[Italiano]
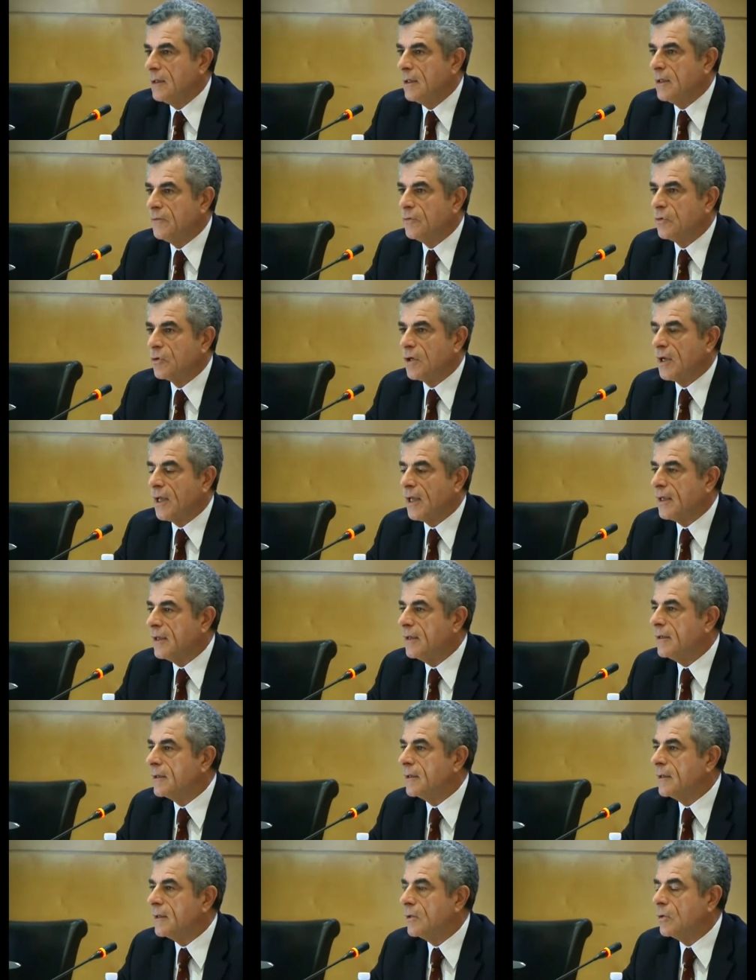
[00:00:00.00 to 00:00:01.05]
E
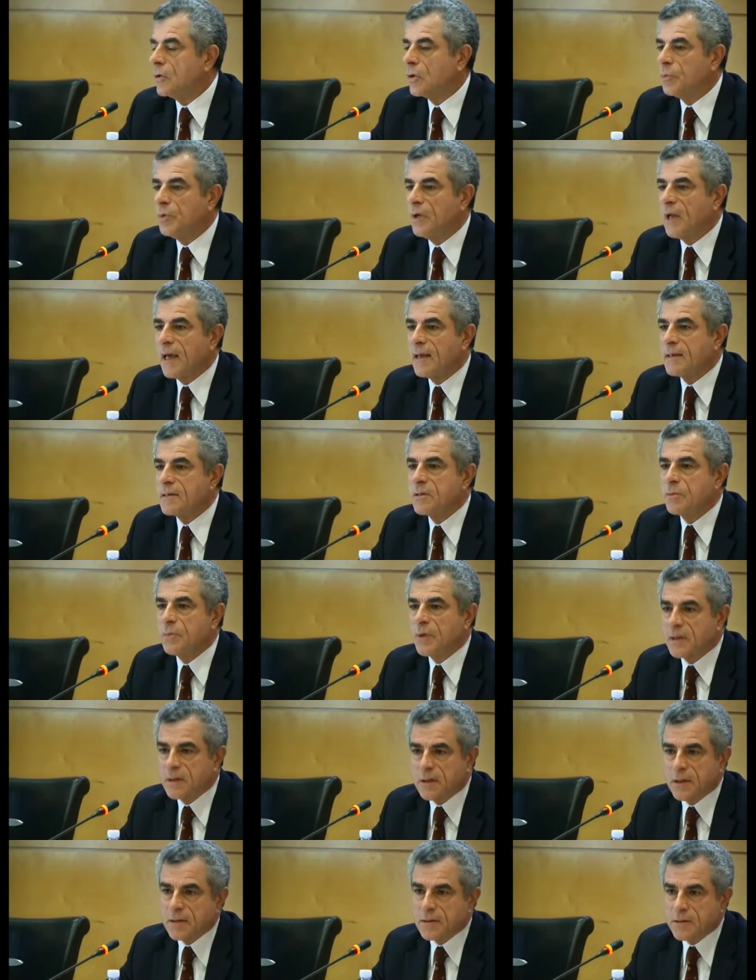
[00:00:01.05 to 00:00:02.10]
vorrei che nei loro bilanci
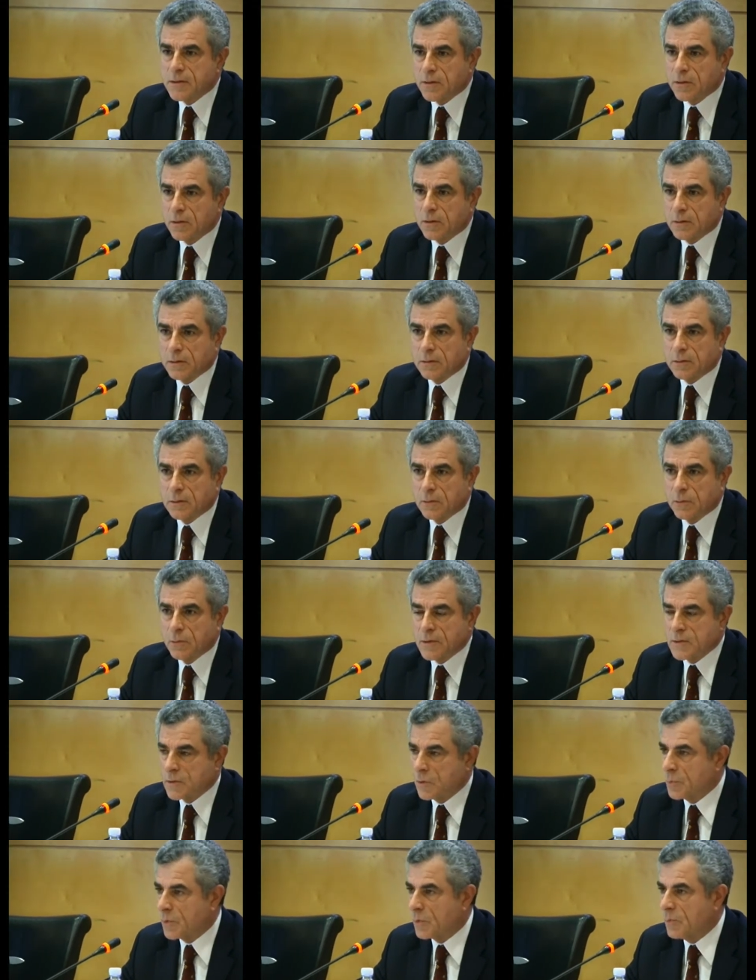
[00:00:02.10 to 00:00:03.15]
mettessero
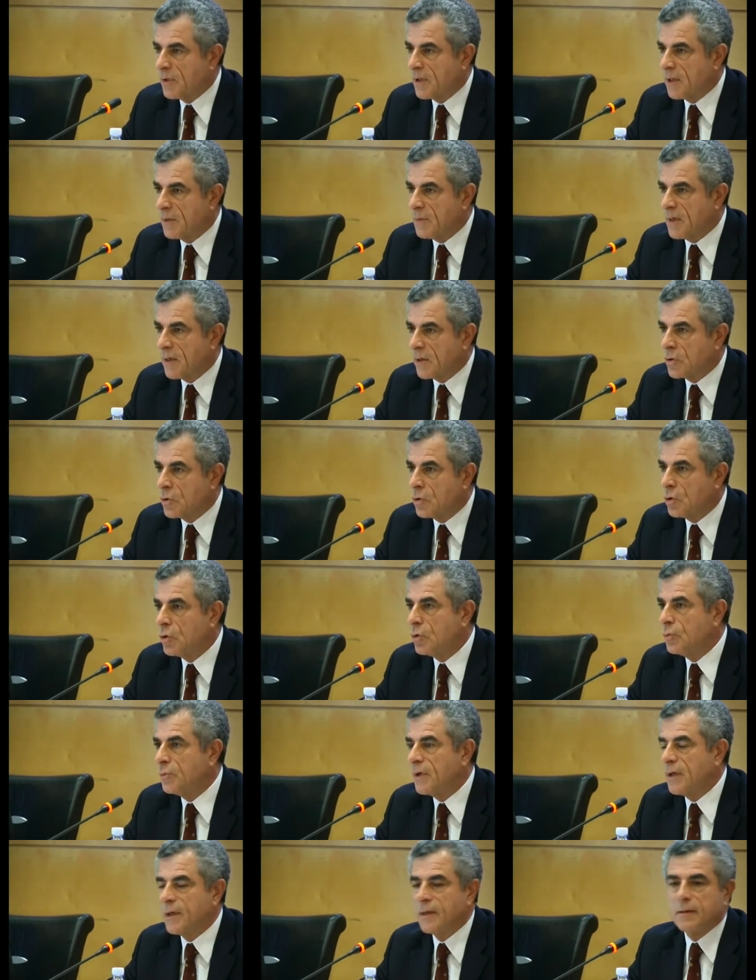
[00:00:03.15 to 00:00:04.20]
questo problema
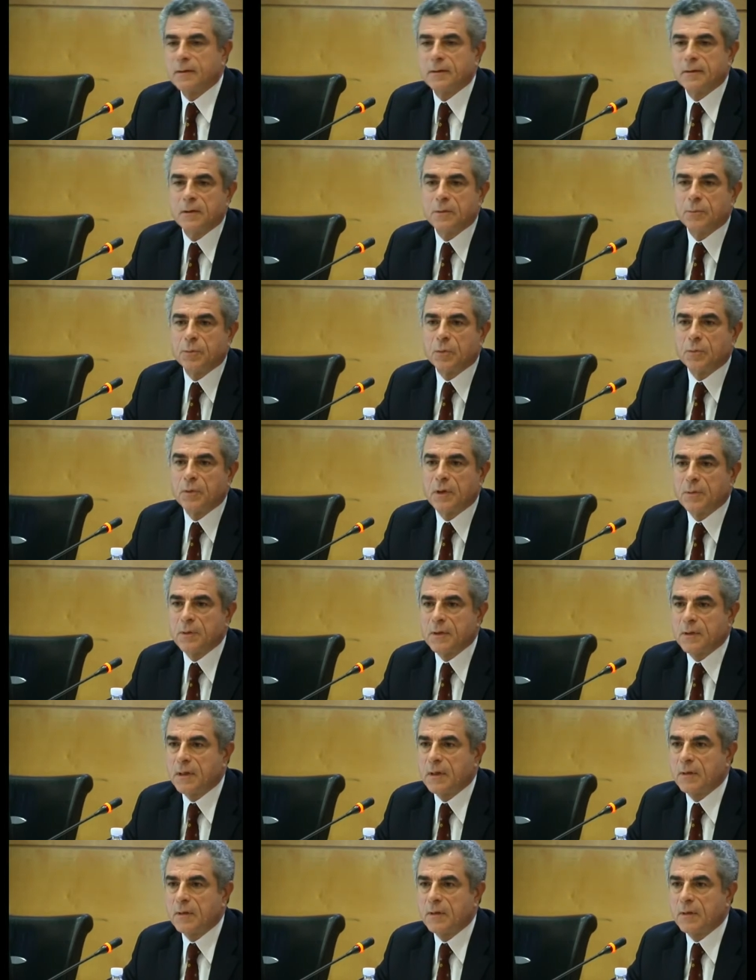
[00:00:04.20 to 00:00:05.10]
come i problemi